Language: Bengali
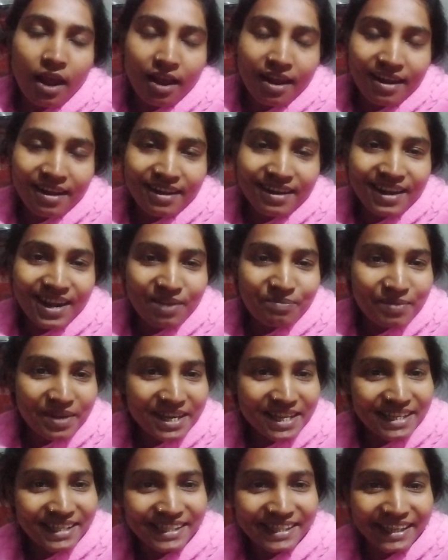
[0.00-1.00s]
আর আমার
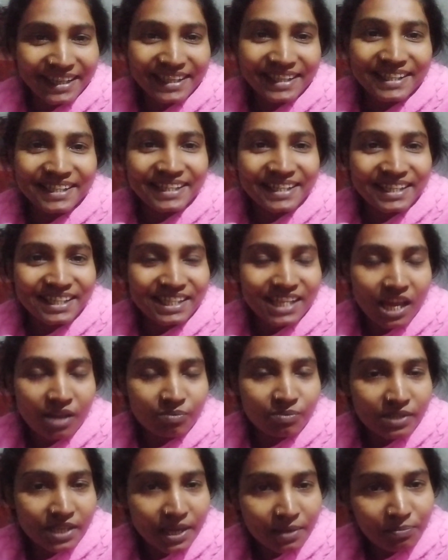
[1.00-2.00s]
এই চ্যানেলটিকে
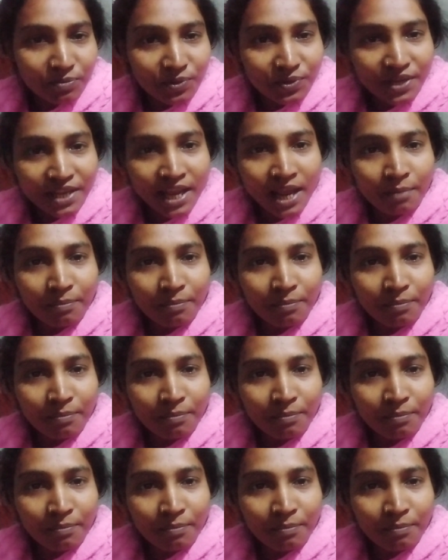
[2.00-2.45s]
সাবস্ক্রাইব করে